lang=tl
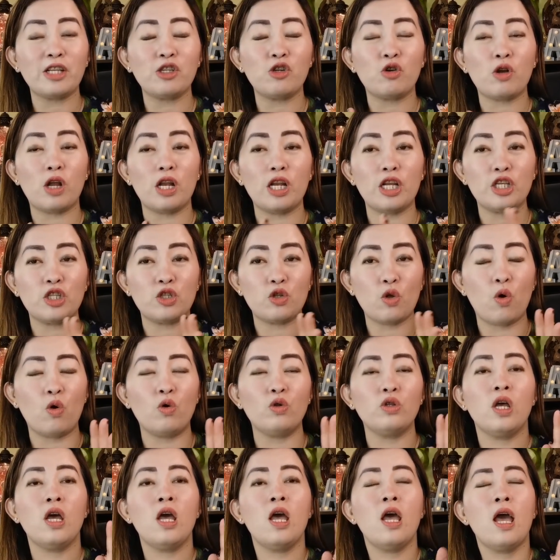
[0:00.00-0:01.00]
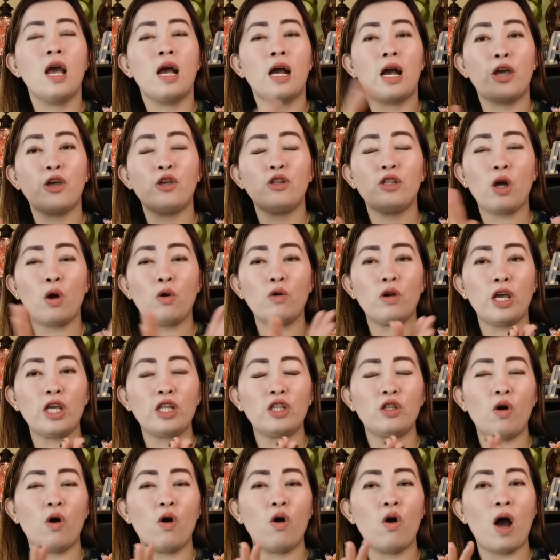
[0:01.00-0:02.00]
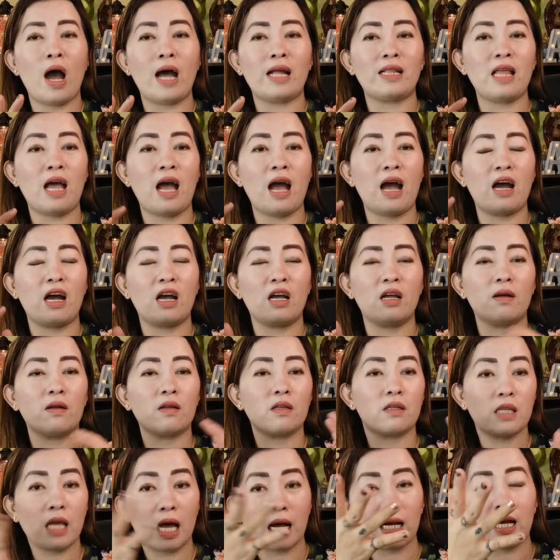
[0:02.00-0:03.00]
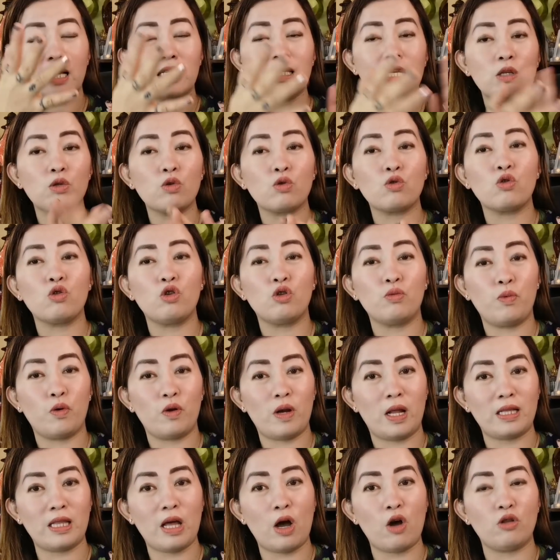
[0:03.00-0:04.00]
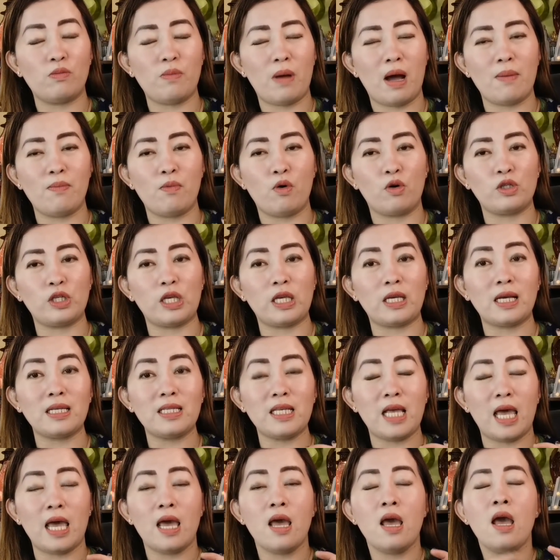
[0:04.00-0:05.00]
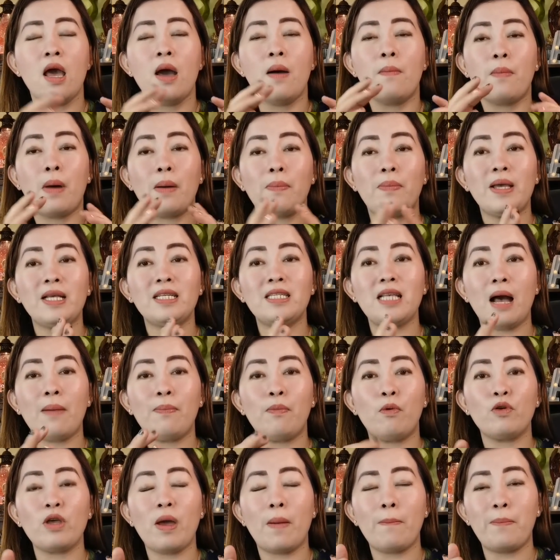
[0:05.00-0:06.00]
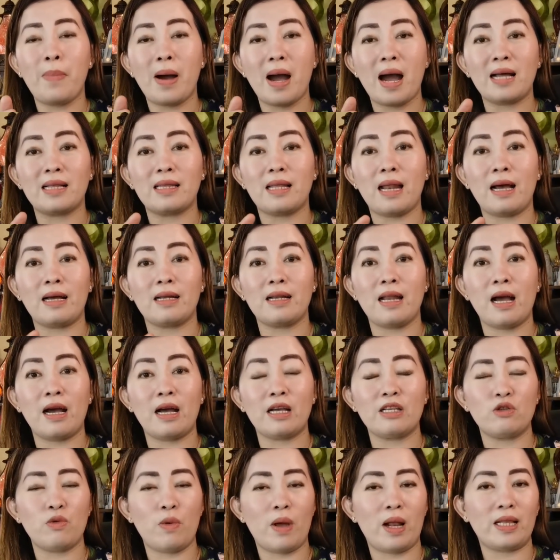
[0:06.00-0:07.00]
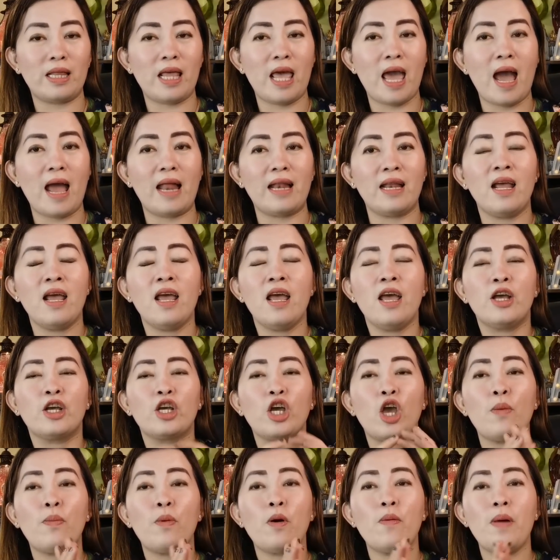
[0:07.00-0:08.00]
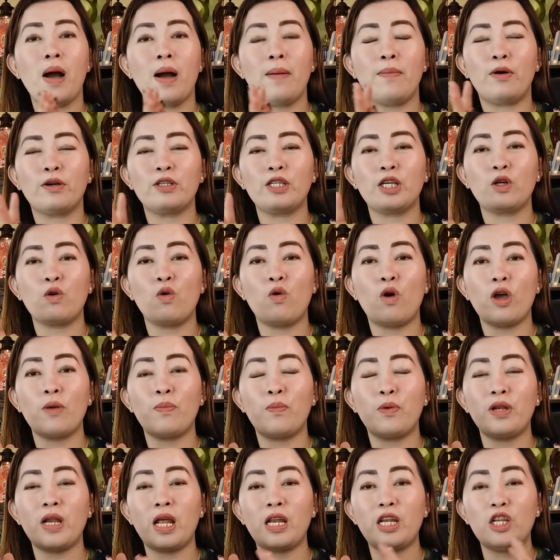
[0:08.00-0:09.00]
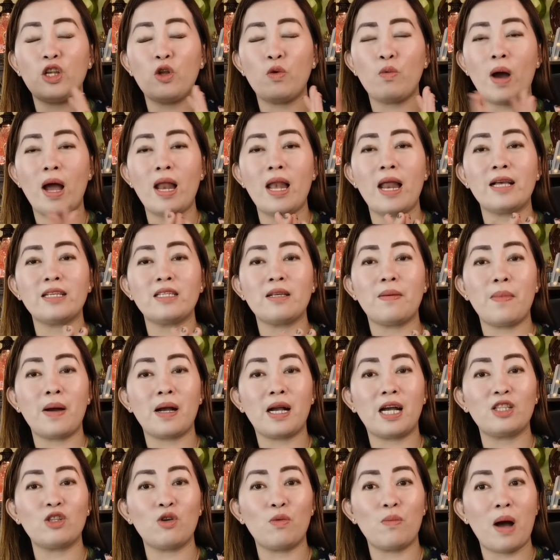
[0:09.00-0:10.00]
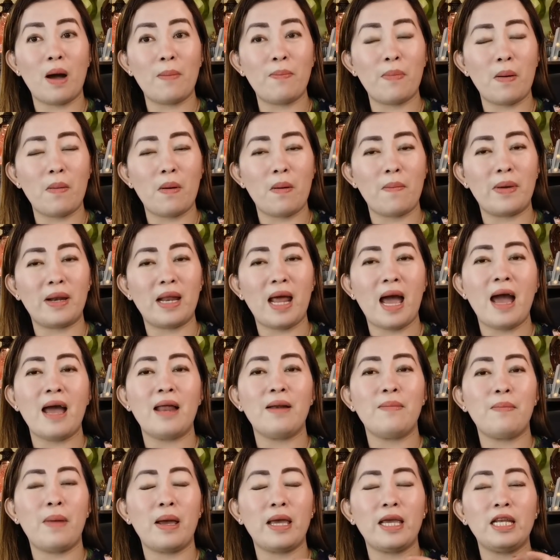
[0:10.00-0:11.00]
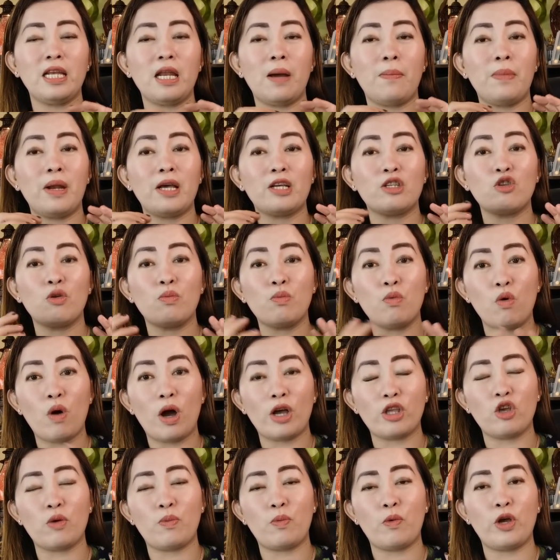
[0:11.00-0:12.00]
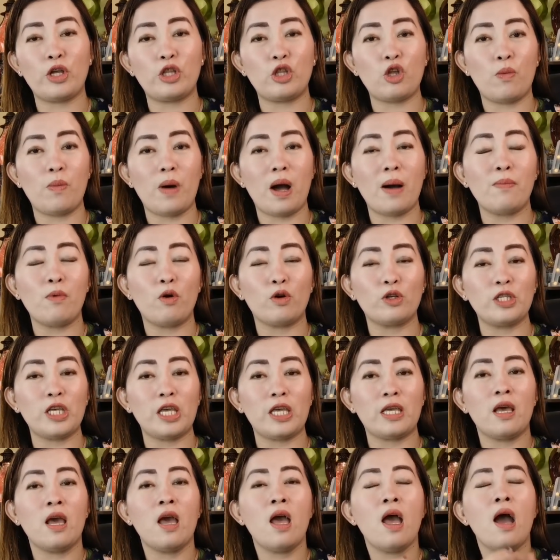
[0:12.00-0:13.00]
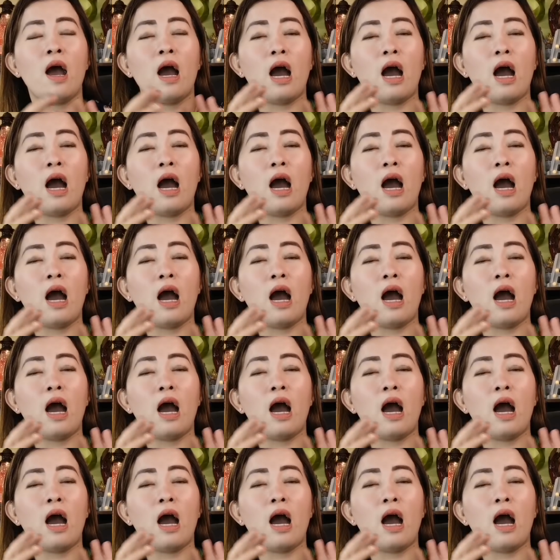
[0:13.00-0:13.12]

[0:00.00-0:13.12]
natural stone ngayong taon na ito at ang hanggang sa susunod po na taon mga bossing kasi mabisa po yung pang-attract ng kaswertehan. Ngayon po mga bossing, kung kayo po naniniwala masama itong mga pamamaraan, mainam na subukan nyo po ito mga bossing.